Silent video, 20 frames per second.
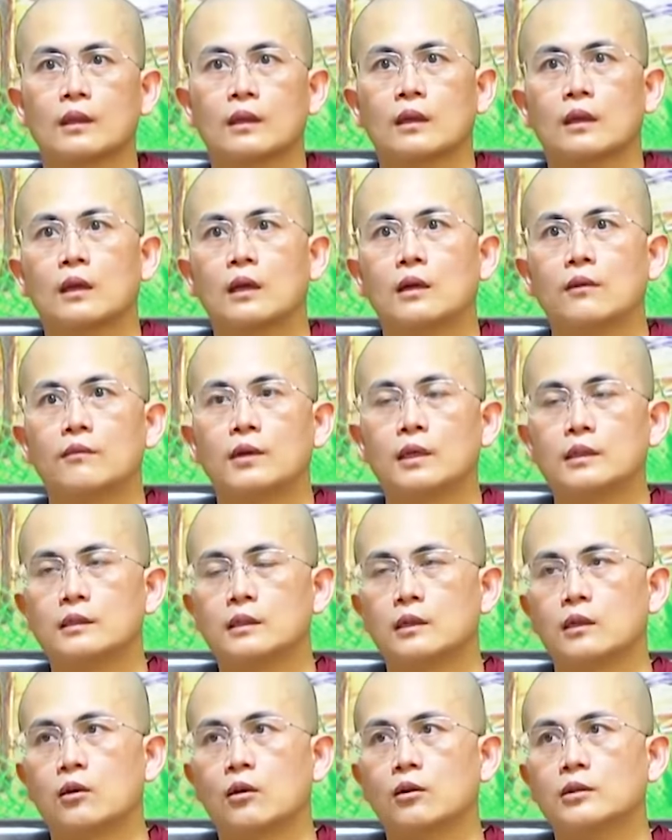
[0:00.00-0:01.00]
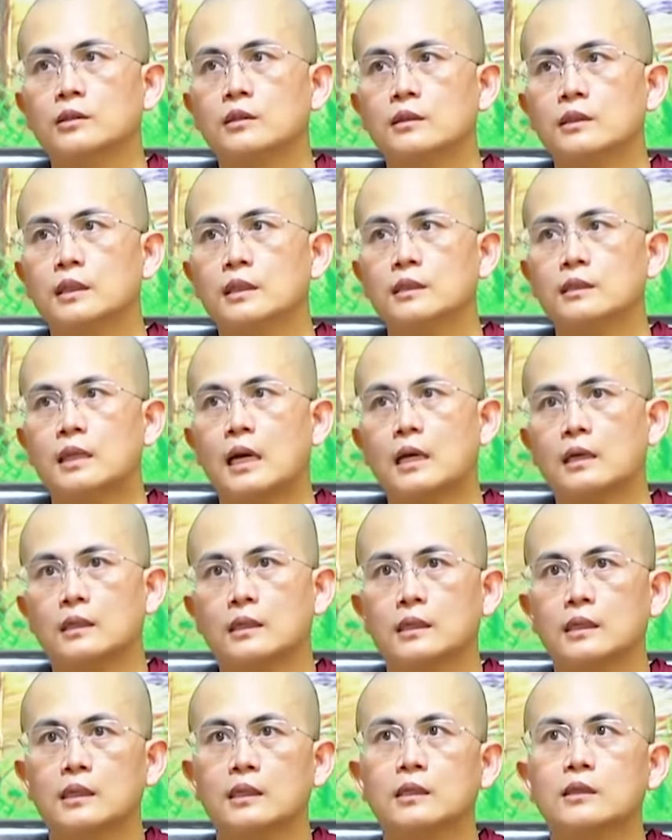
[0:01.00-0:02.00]
à, vậy thì có như lý tác
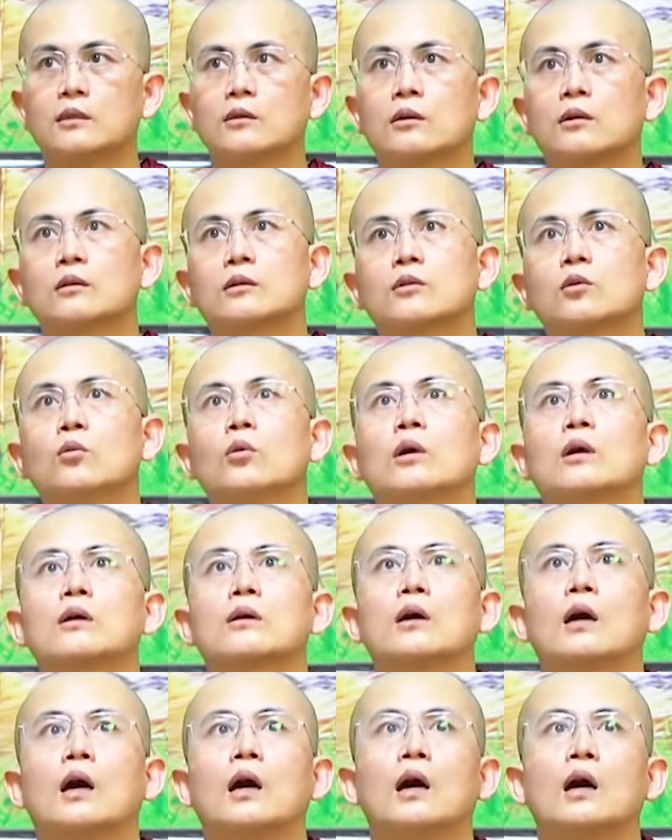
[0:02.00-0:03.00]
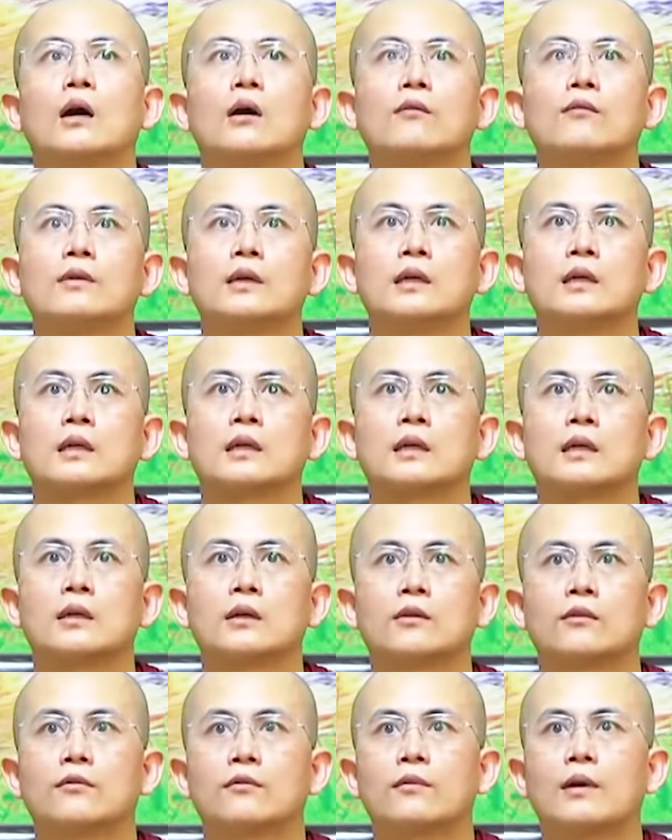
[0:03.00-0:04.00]
ý nó thuộc uh, về
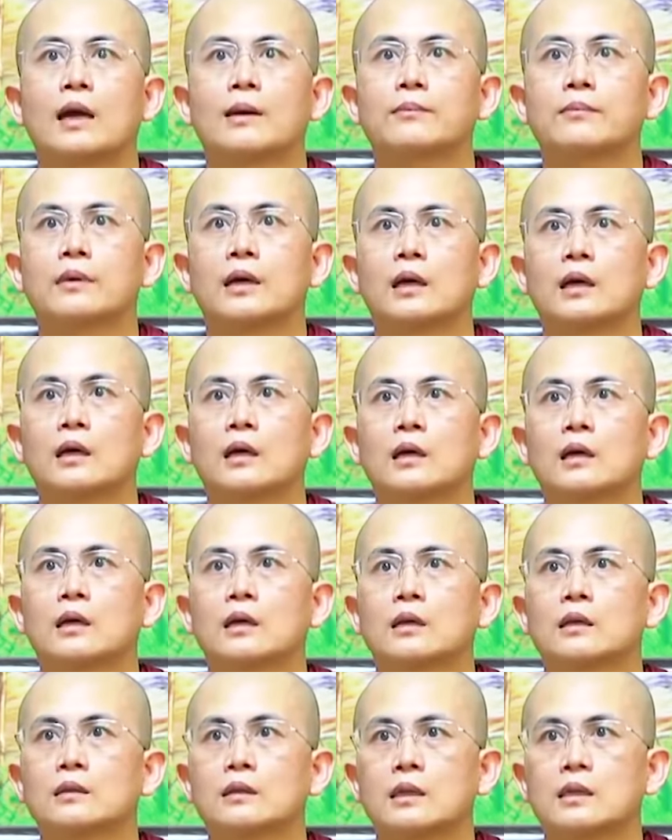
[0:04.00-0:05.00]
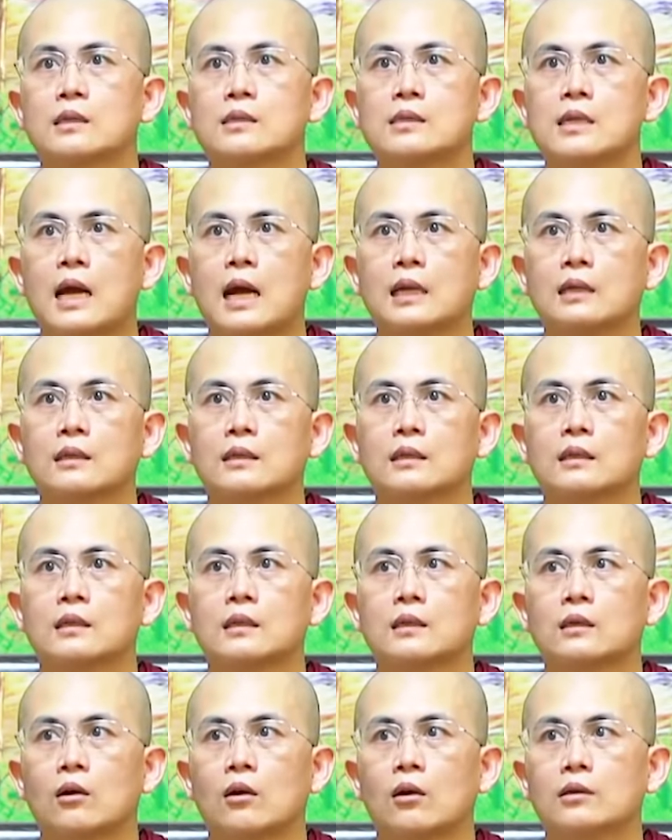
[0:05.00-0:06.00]
cái pháp uh, thế gian
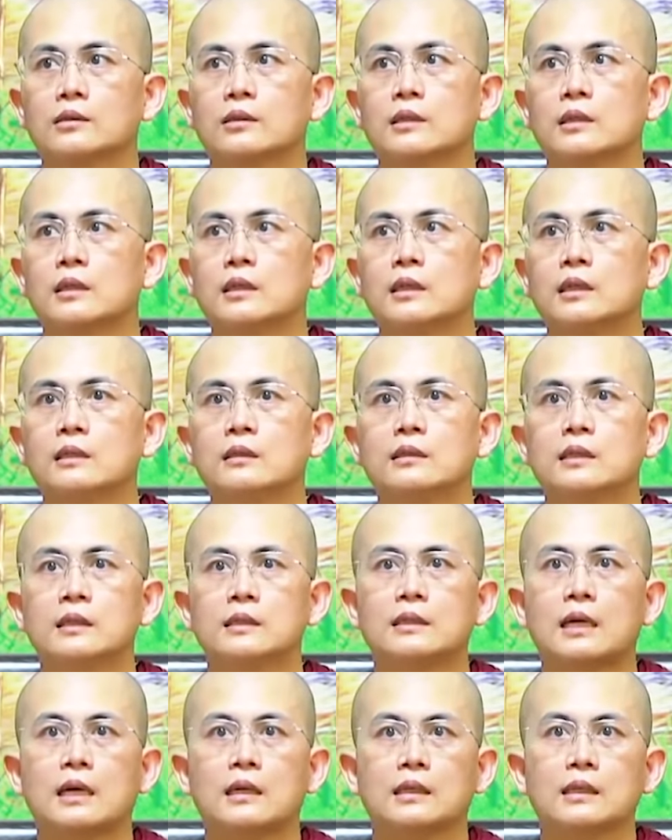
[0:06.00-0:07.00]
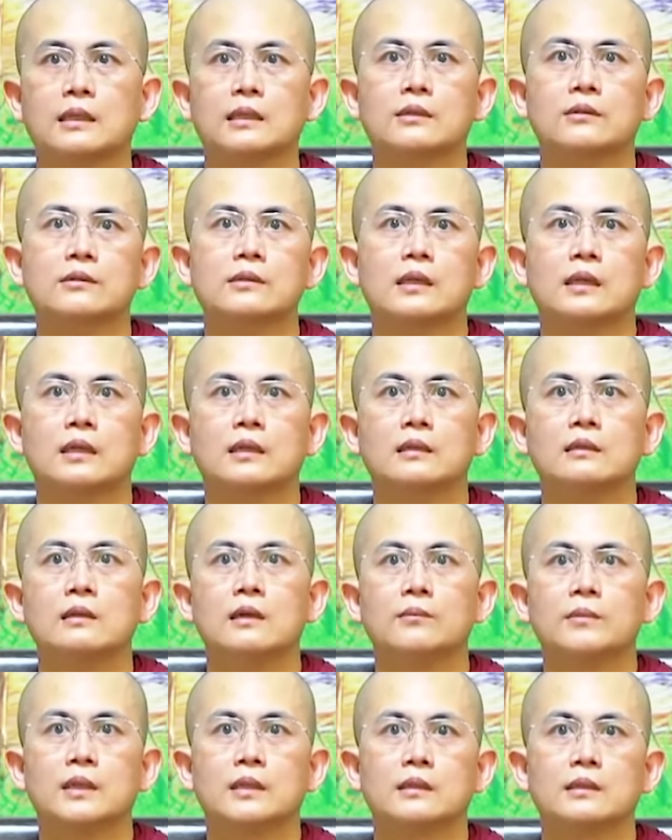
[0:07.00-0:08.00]
có những cái niên ý tác ý nó sẽ đưa
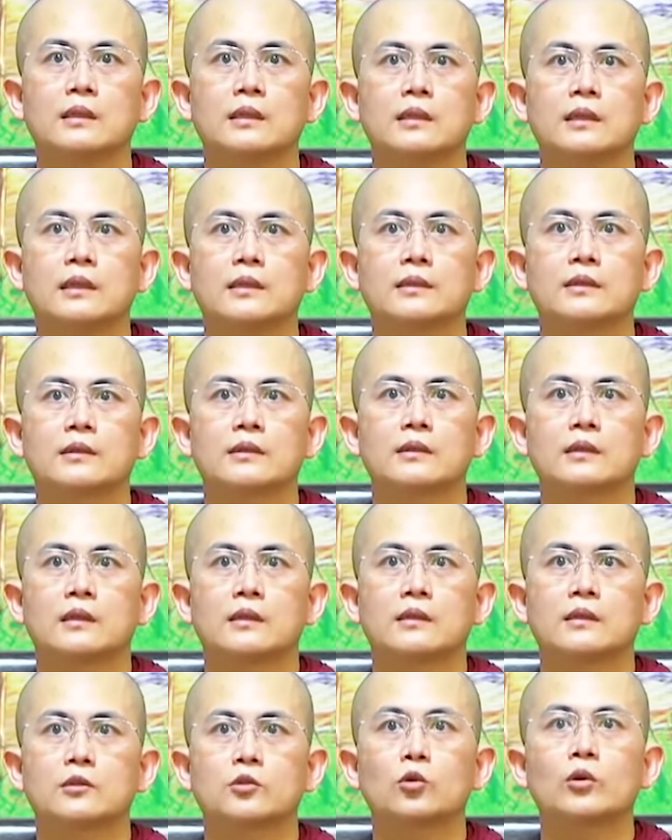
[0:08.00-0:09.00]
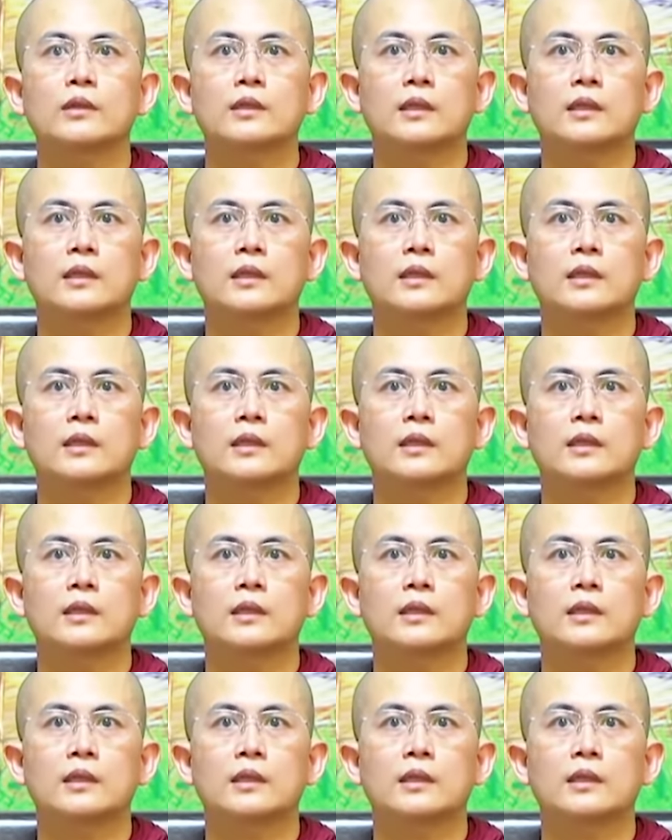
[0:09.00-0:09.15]
mình đi đến uh, suốt